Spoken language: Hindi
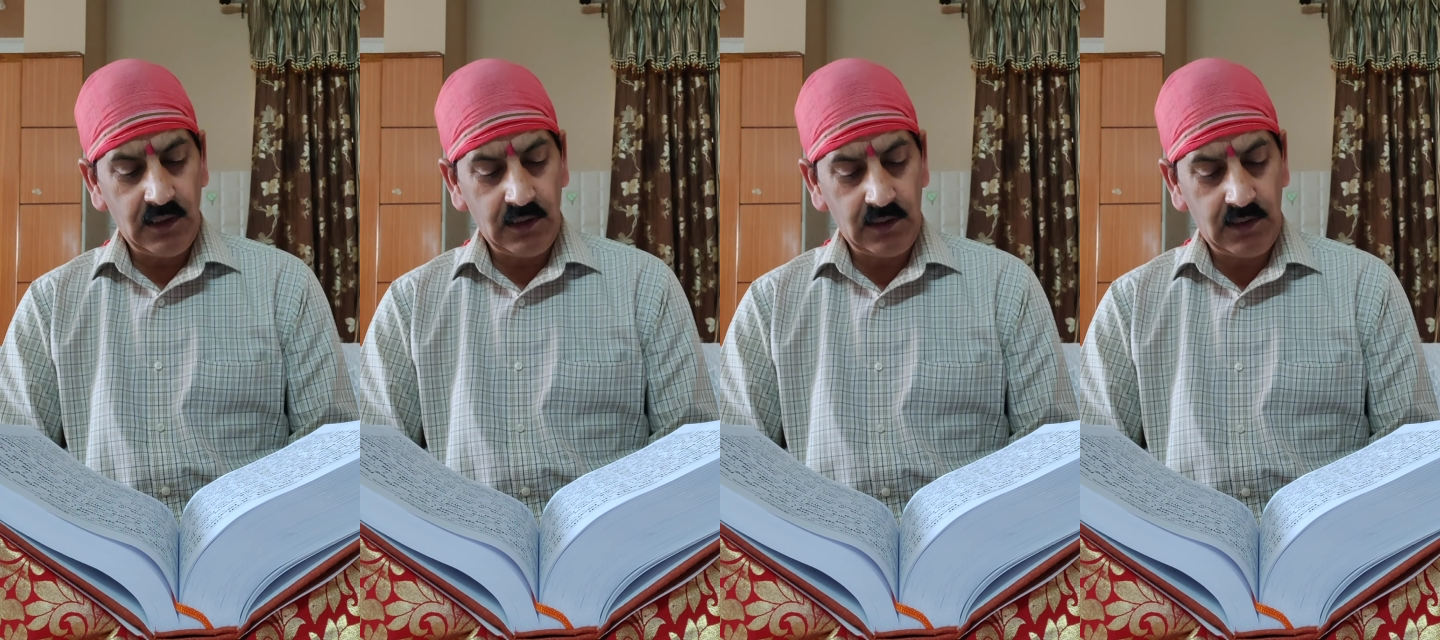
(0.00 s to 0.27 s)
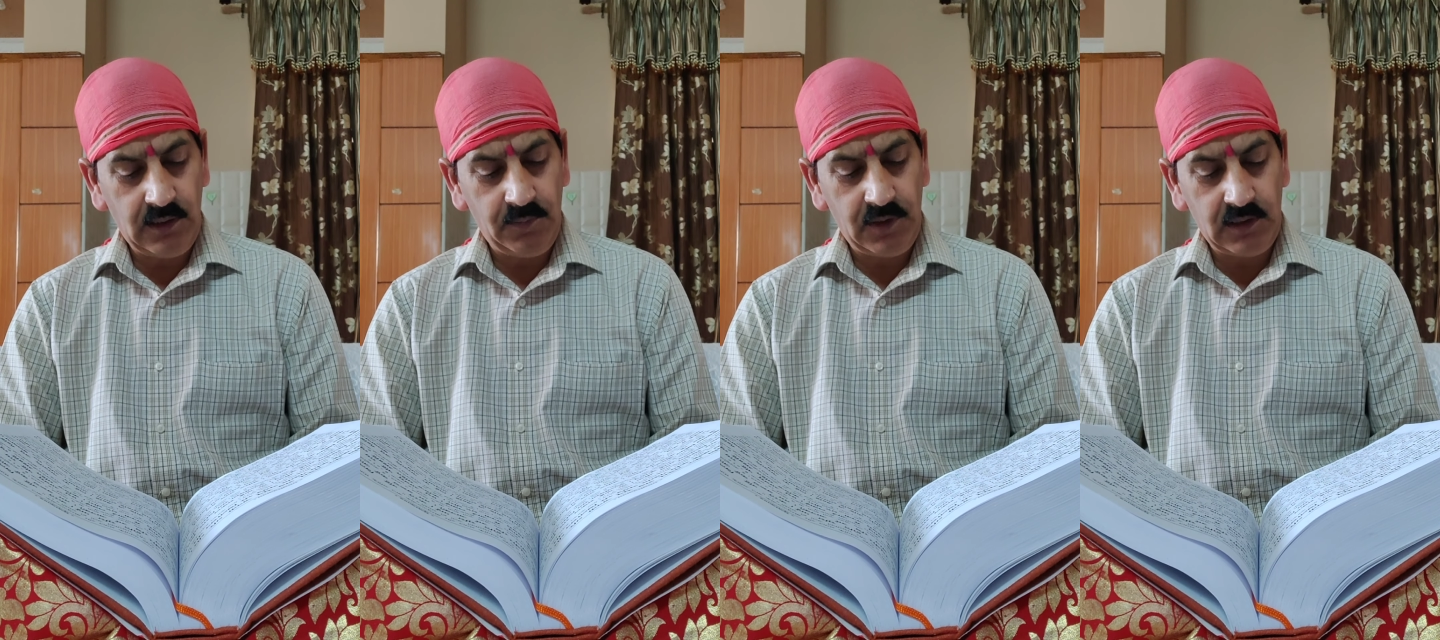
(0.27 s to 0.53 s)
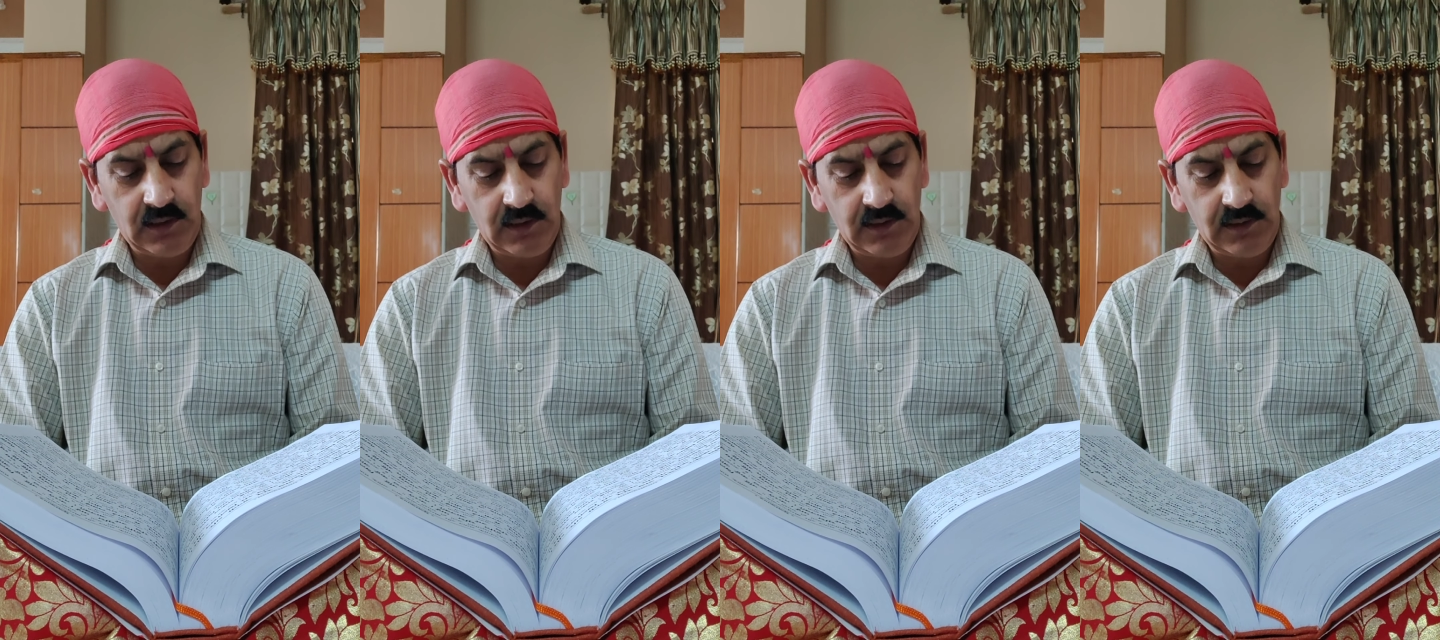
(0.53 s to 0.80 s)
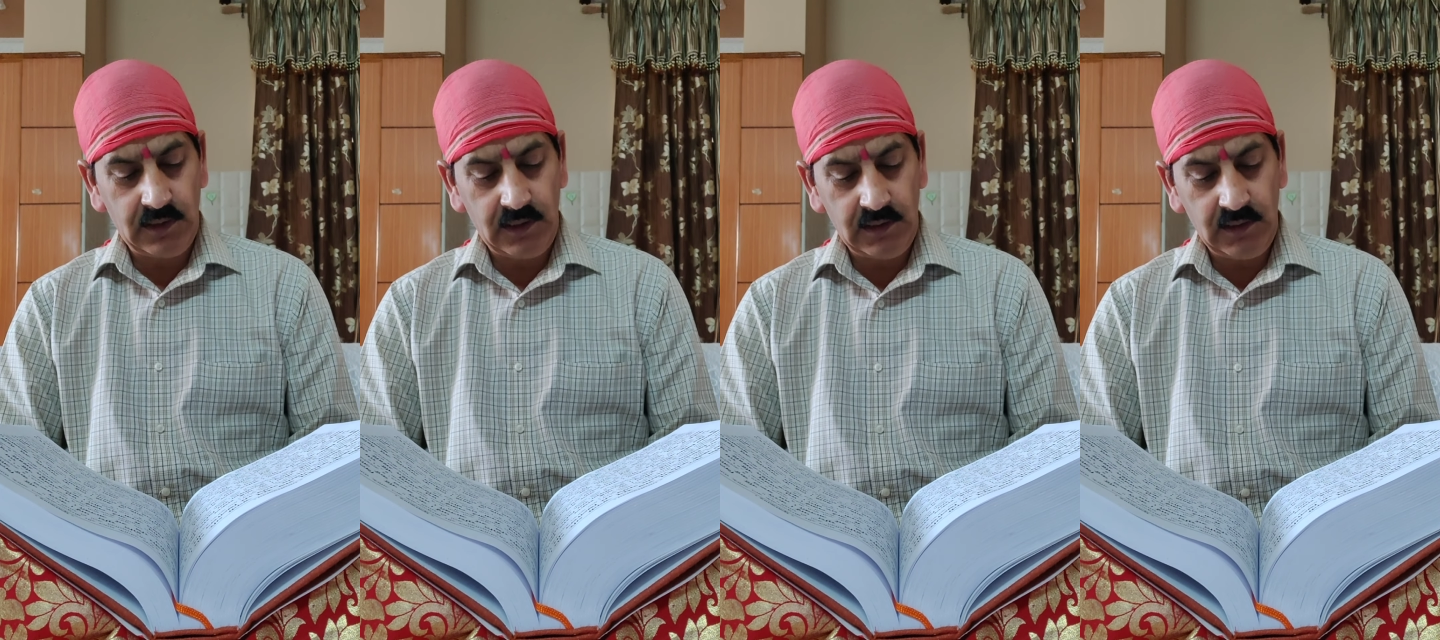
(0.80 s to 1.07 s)
हृदय में
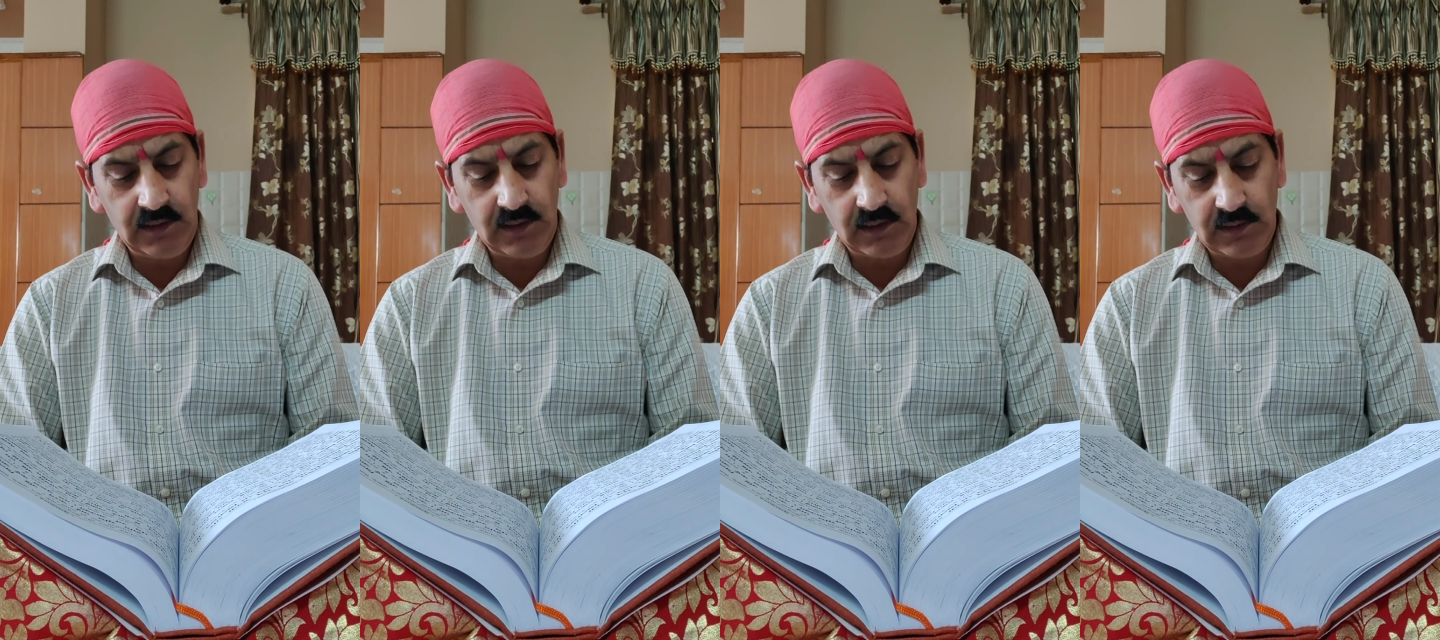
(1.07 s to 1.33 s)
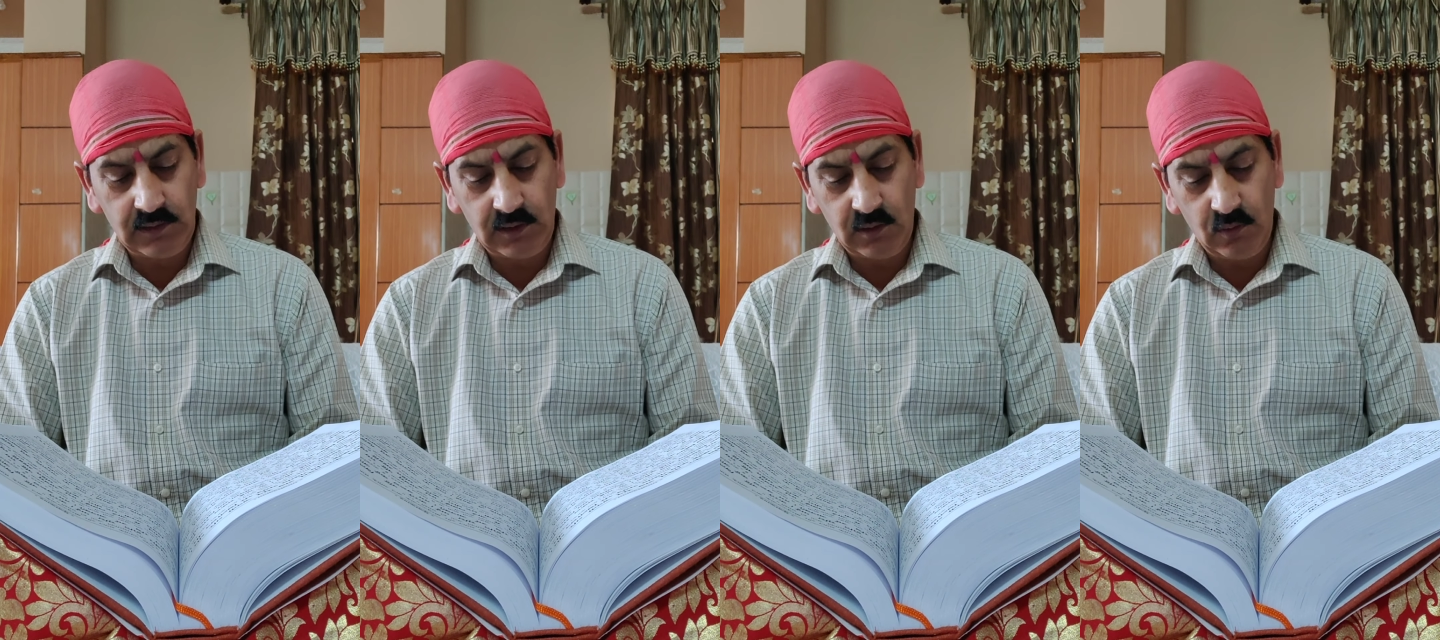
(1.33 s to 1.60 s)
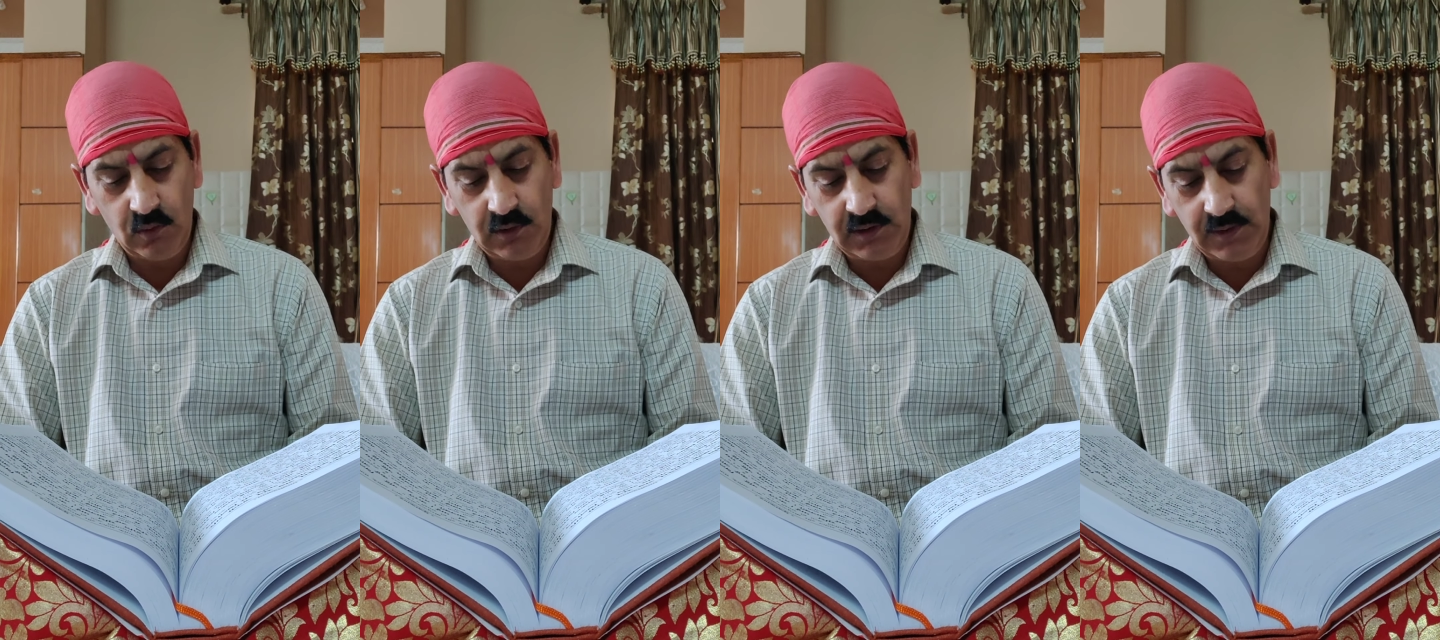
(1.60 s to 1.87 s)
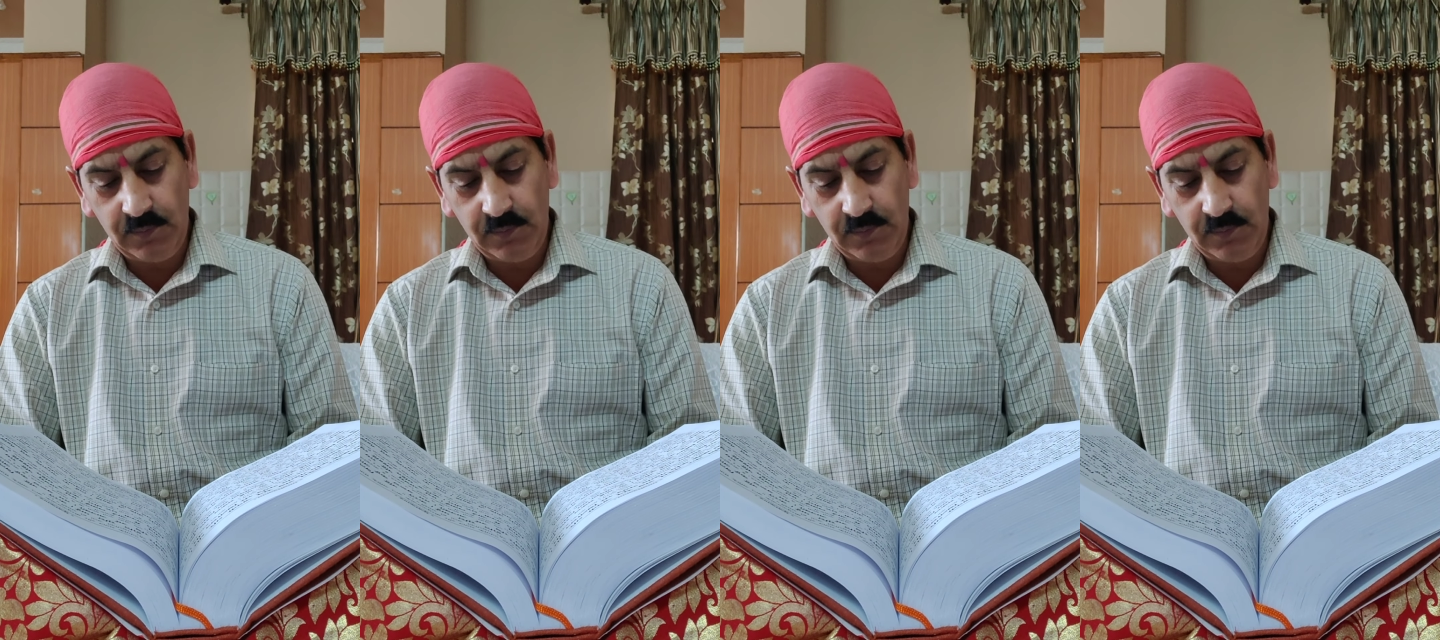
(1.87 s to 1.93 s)
धैर्य दान करो